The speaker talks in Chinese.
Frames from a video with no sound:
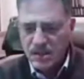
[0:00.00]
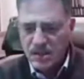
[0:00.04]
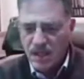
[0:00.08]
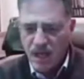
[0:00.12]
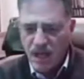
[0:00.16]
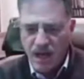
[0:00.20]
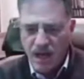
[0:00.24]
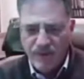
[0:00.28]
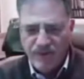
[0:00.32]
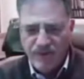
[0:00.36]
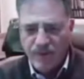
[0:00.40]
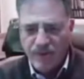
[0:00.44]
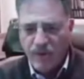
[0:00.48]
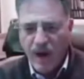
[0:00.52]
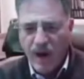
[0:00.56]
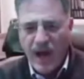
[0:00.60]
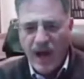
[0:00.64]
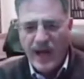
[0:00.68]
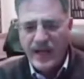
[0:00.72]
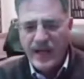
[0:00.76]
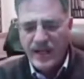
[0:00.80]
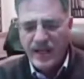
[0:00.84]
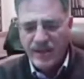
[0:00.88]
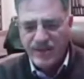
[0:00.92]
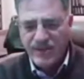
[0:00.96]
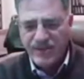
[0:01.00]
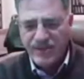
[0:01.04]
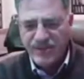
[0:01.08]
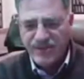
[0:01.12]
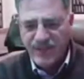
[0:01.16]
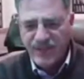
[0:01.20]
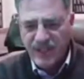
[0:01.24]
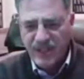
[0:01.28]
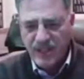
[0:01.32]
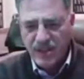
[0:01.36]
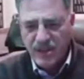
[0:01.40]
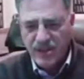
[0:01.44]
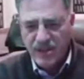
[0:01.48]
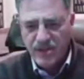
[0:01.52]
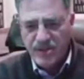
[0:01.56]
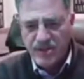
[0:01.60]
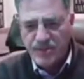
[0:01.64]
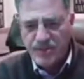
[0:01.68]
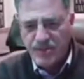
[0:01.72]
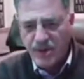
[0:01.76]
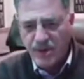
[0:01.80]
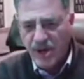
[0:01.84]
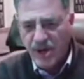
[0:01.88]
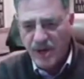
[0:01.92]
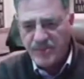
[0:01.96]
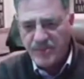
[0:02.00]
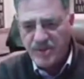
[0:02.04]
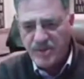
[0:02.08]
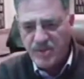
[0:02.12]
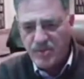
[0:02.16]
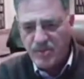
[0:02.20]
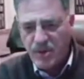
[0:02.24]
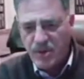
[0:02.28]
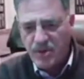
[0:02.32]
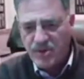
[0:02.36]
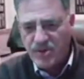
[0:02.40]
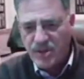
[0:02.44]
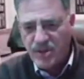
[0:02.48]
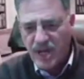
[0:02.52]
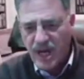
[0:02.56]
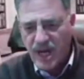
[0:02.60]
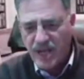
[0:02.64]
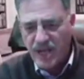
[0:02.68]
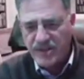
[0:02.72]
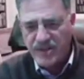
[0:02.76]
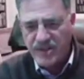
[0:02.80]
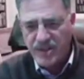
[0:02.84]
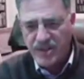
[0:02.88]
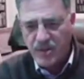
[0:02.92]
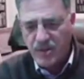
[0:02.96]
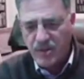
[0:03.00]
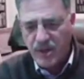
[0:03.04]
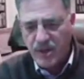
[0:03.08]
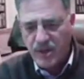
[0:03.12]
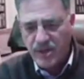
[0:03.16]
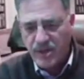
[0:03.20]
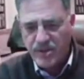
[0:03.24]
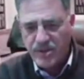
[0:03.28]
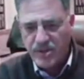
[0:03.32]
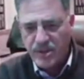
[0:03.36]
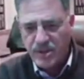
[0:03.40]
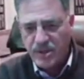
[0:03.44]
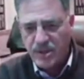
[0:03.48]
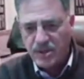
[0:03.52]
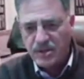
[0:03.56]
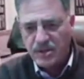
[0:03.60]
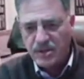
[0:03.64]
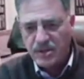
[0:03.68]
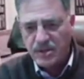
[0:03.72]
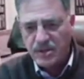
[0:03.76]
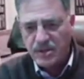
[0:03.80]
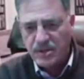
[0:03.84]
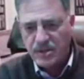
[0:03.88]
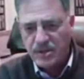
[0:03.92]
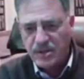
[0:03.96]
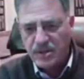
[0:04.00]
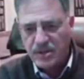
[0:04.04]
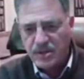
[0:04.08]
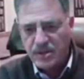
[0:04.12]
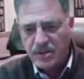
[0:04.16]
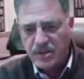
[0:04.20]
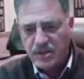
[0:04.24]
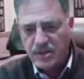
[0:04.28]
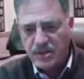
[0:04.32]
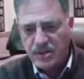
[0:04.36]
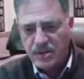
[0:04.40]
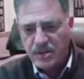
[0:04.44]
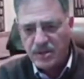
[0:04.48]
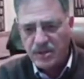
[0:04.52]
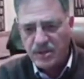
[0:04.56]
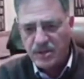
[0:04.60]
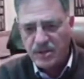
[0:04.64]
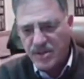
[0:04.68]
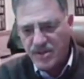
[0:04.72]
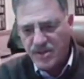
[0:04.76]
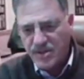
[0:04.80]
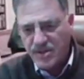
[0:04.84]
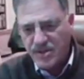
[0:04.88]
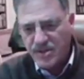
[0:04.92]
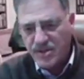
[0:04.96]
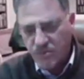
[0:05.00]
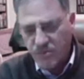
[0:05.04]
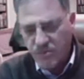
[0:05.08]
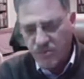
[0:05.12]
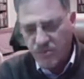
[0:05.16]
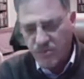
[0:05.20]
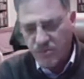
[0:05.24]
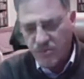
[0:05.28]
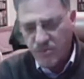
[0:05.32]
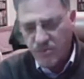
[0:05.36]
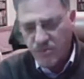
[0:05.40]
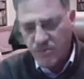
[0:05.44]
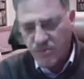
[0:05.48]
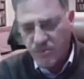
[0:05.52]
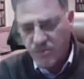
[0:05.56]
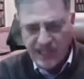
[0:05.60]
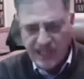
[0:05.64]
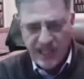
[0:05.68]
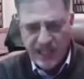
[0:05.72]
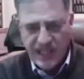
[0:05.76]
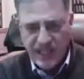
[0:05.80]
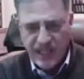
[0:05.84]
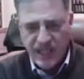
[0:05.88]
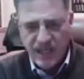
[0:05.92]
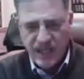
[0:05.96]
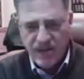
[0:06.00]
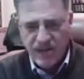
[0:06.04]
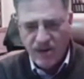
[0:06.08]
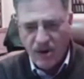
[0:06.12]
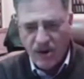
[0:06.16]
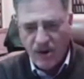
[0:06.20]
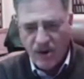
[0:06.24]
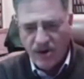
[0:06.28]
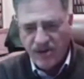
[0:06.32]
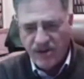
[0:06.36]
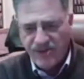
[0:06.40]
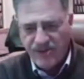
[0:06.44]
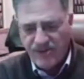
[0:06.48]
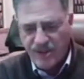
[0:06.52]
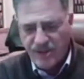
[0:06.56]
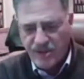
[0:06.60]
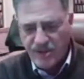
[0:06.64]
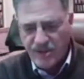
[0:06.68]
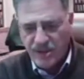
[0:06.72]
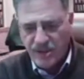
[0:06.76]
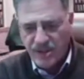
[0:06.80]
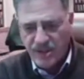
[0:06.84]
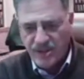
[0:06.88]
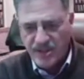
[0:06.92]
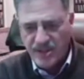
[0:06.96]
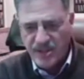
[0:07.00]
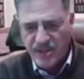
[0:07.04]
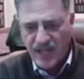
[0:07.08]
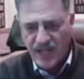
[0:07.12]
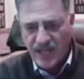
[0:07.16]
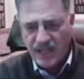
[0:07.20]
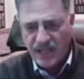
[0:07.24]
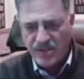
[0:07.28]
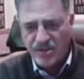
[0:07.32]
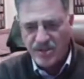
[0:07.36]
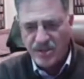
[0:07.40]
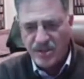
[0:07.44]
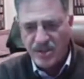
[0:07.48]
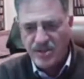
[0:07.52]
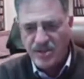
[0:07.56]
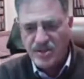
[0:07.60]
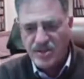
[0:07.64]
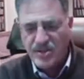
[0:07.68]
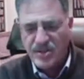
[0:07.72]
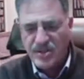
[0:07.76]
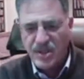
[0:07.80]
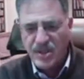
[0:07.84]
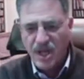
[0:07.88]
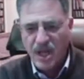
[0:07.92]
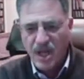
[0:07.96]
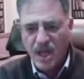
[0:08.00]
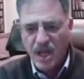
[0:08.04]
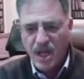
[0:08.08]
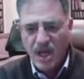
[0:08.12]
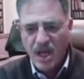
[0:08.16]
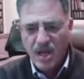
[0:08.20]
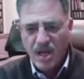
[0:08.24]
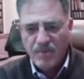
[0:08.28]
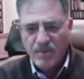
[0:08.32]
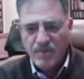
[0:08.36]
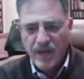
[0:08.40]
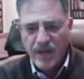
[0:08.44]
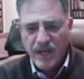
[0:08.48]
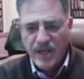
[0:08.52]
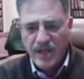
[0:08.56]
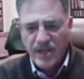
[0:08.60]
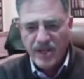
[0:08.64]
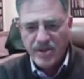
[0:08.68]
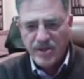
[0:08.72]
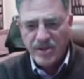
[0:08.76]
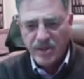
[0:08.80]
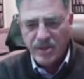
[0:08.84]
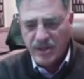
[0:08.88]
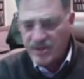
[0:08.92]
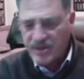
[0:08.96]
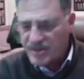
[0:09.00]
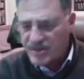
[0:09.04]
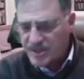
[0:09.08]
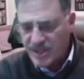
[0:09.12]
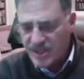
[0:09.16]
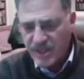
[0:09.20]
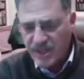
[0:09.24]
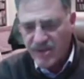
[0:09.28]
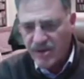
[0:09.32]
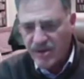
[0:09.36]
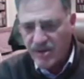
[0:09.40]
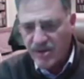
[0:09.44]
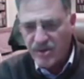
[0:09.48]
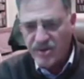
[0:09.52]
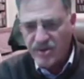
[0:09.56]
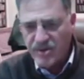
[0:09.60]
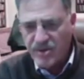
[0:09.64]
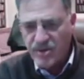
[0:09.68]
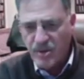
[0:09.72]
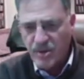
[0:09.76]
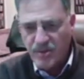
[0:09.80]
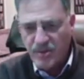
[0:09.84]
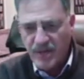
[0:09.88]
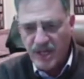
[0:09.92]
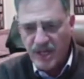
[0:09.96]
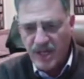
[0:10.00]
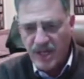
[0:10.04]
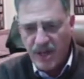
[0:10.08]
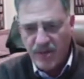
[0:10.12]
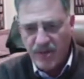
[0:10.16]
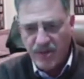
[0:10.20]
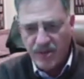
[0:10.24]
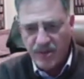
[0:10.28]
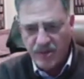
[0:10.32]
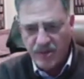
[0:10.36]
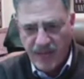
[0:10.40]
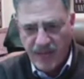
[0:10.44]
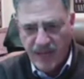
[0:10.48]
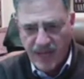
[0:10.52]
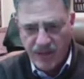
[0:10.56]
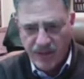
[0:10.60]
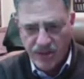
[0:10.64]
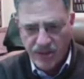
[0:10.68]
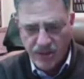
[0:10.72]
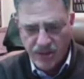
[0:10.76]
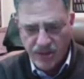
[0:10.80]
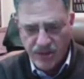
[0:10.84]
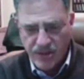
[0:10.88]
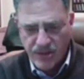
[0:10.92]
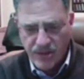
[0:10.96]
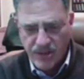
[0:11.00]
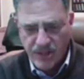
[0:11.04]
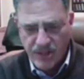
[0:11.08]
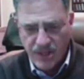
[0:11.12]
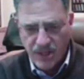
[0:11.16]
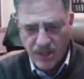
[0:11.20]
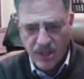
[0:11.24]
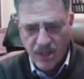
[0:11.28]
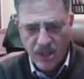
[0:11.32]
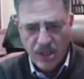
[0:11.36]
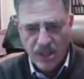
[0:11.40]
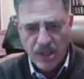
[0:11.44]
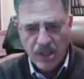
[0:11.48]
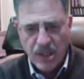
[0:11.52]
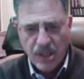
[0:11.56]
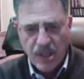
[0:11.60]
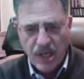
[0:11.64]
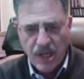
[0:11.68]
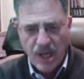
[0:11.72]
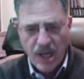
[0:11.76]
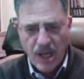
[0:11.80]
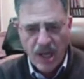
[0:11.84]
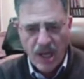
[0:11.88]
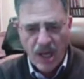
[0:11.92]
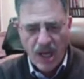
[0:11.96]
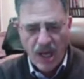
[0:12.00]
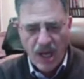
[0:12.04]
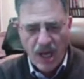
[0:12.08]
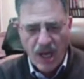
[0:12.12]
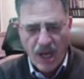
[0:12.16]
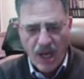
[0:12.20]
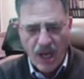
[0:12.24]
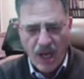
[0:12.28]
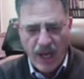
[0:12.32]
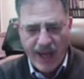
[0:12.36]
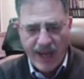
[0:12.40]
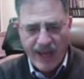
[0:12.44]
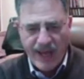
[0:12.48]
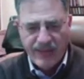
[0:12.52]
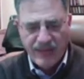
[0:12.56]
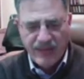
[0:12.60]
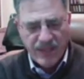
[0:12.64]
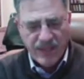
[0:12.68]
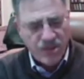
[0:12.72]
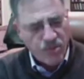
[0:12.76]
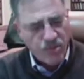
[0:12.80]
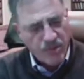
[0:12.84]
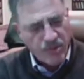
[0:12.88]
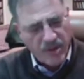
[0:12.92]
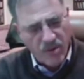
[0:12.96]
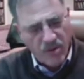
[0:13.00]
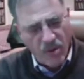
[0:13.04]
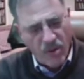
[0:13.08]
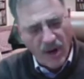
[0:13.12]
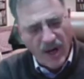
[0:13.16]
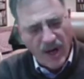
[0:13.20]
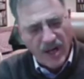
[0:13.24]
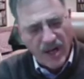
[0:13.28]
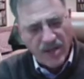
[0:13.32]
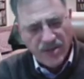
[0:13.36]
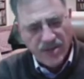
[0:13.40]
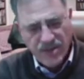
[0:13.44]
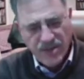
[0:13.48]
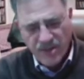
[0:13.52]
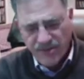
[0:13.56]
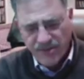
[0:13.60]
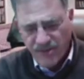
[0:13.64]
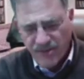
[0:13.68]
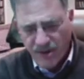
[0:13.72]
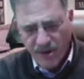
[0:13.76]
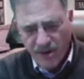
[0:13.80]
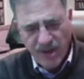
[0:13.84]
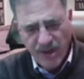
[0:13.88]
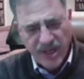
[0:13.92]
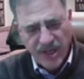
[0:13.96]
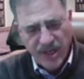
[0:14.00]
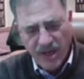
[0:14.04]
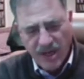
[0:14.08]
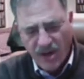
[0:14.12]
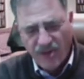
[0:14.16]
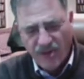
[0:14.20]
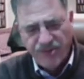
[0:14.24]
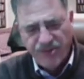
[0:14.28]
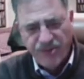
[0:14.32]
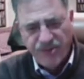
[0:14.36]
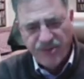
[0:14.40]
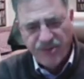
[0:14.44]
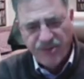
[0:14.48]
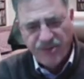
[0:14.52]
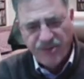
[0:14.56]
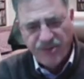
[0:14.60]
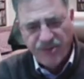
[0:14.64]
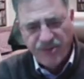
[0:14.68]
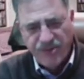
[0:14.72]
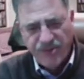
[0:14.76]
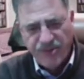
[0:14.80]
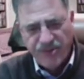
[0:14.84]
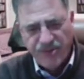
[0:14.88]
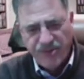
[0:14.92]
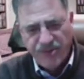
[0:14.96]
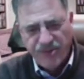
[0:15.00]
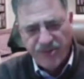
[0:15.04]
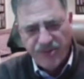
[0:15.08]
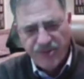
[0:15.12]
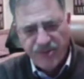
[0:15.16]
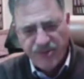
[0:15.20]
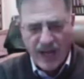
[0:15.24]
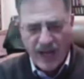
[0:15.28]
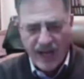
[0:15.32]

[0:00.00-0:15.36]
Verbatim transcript: 目的是为了建立他们在科技领域的优势地位，譬如说，人工智慧就是一个好的例子。可是，除了人工智慧之外，还有很多其他的技术领域，